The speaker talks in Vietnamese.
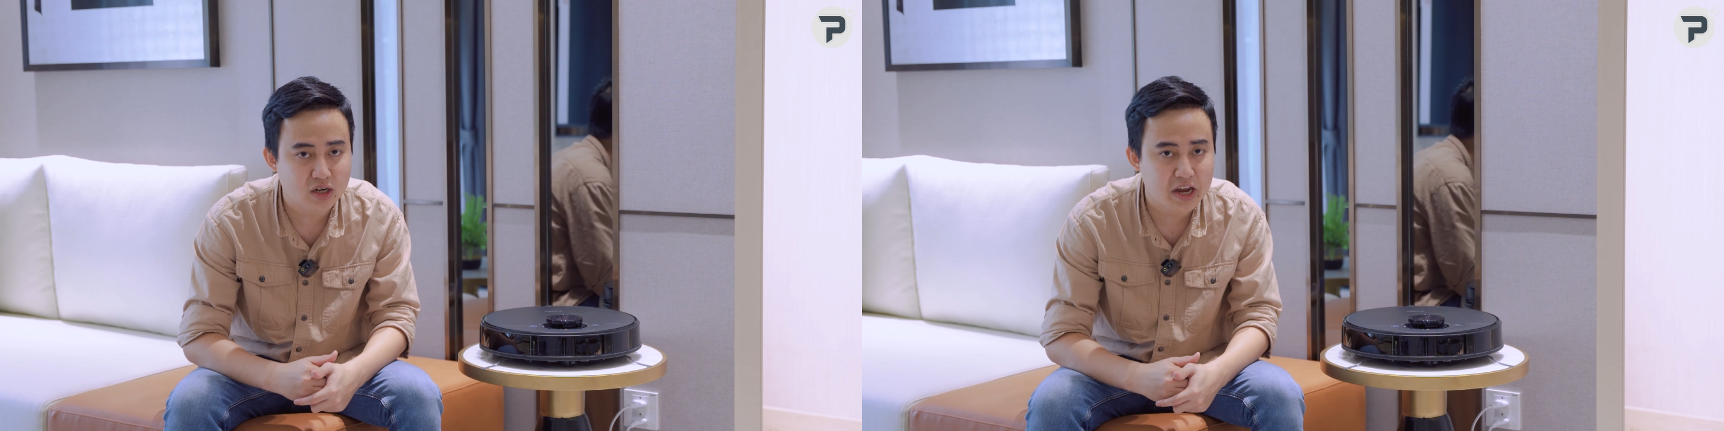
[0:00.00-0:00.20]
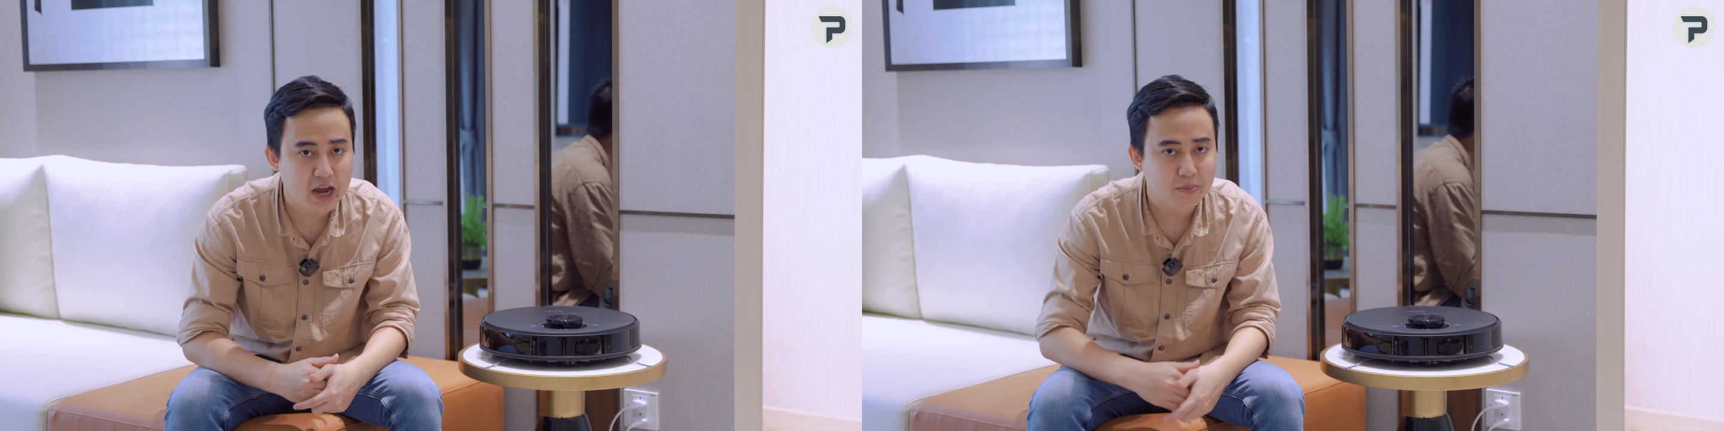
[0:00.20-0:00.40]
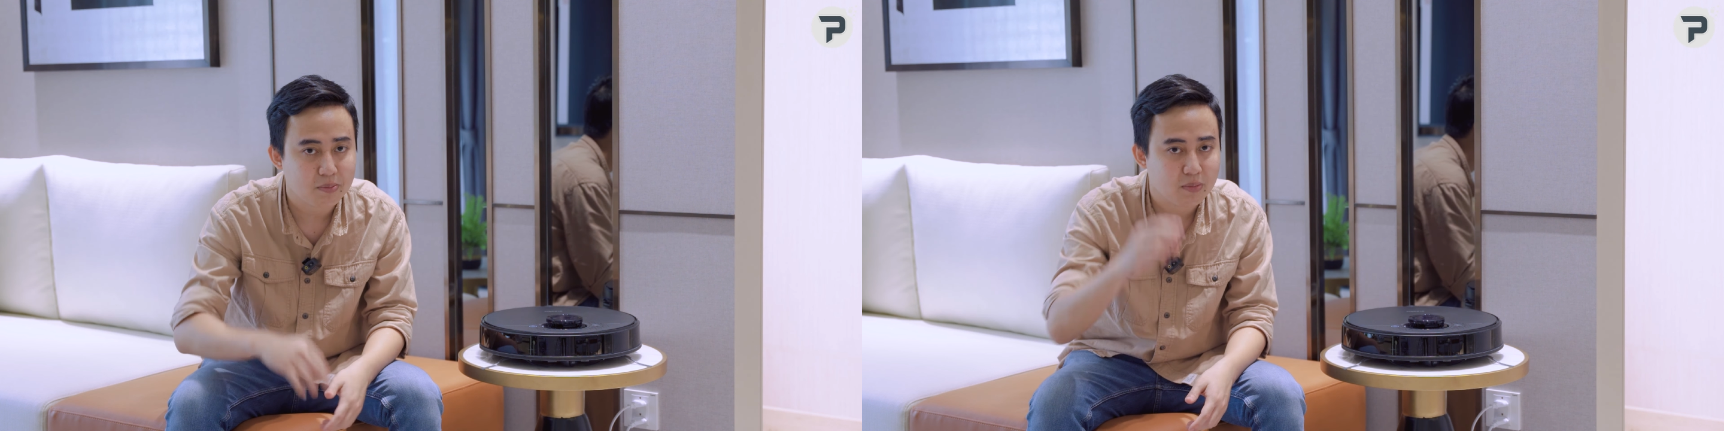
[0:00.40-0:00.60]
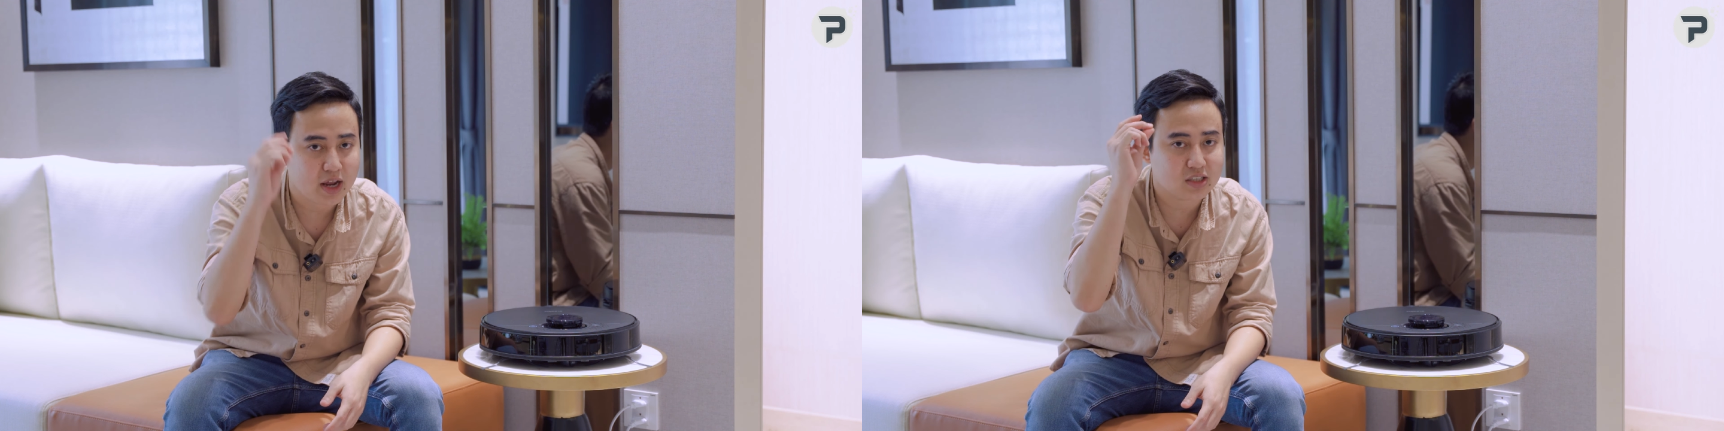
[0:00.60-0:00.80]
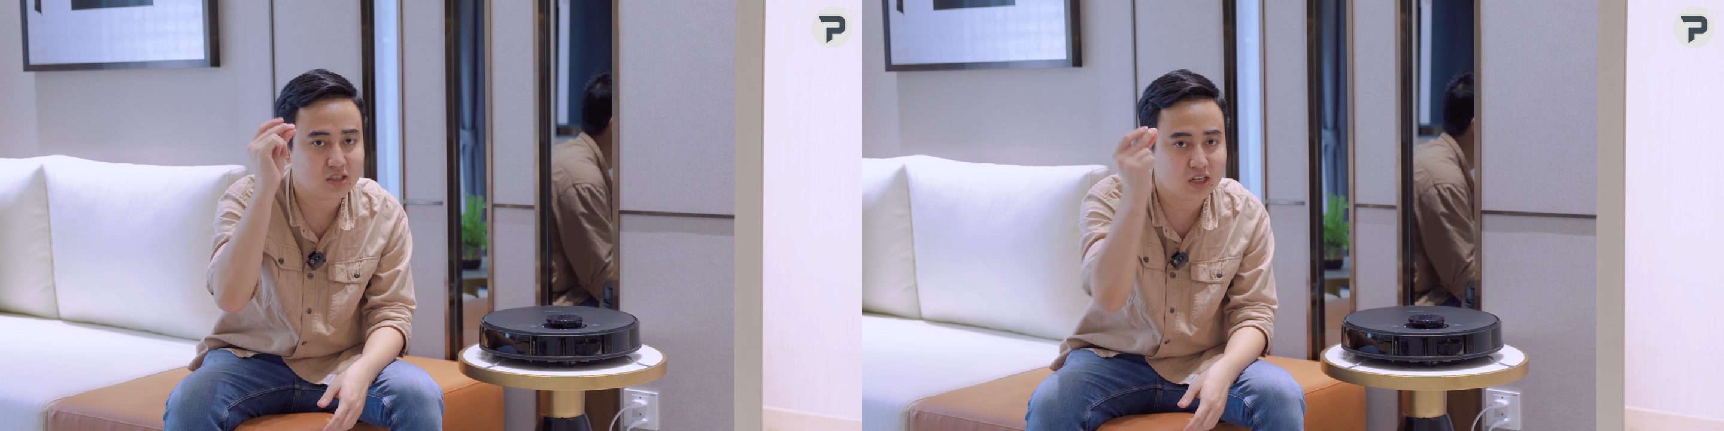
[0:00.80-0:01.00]
cho anh em.
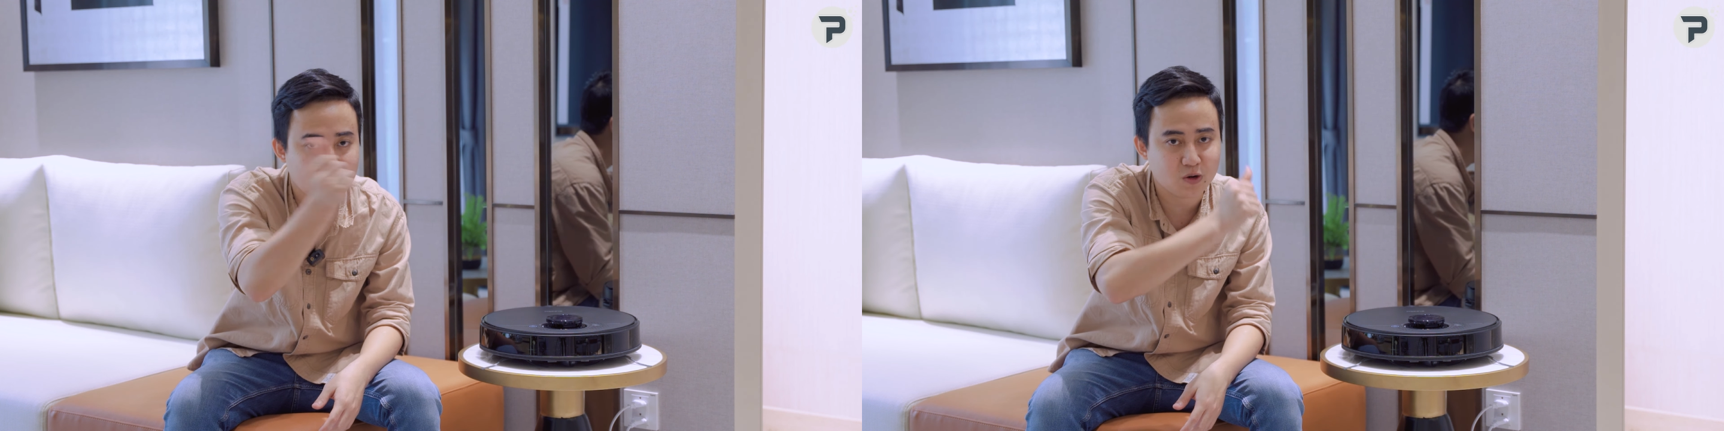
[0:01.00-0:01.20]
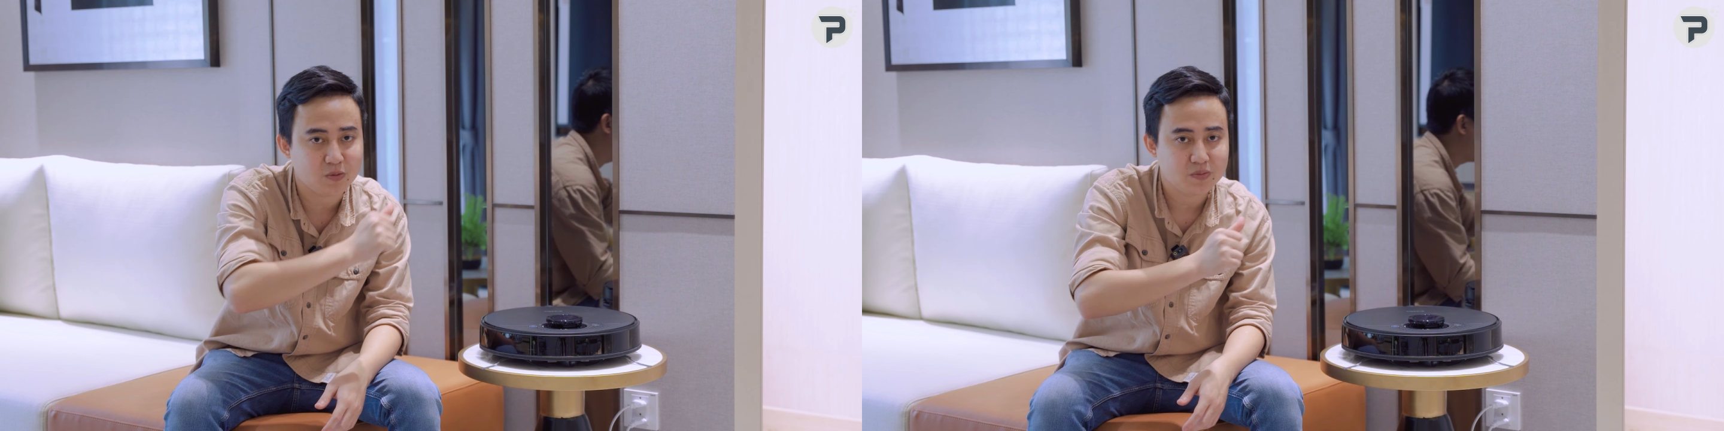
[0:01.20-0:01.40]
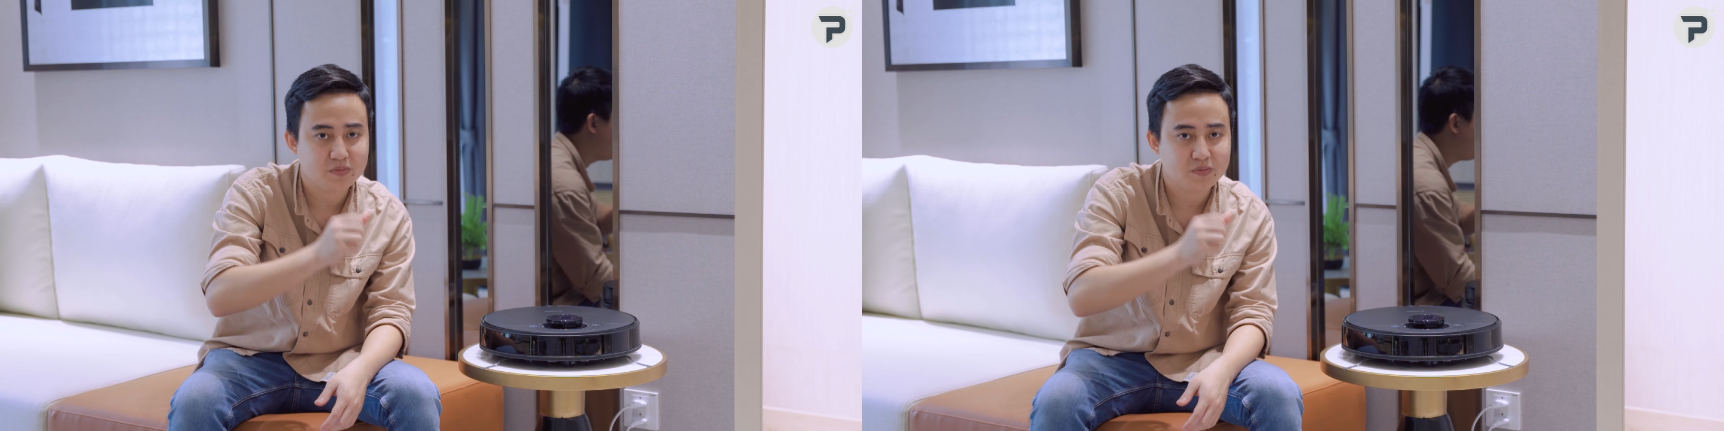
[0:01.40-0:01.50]
Let's go!